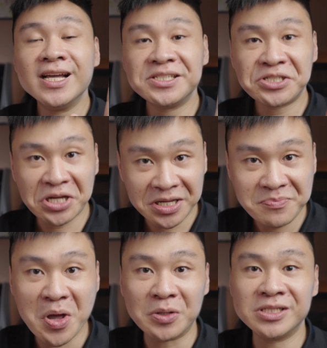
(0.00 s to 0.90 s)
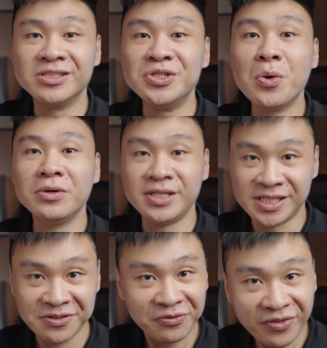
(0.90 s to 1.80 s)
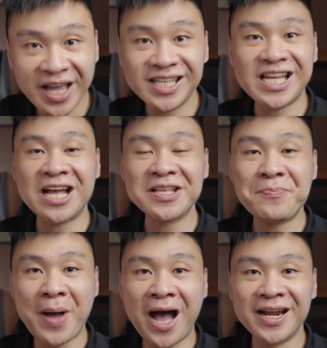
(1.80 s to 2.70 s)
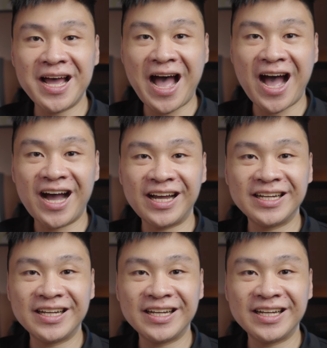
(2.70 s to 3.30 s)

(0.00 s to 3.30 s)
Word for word: 声音表现就已经非常的棒了啊！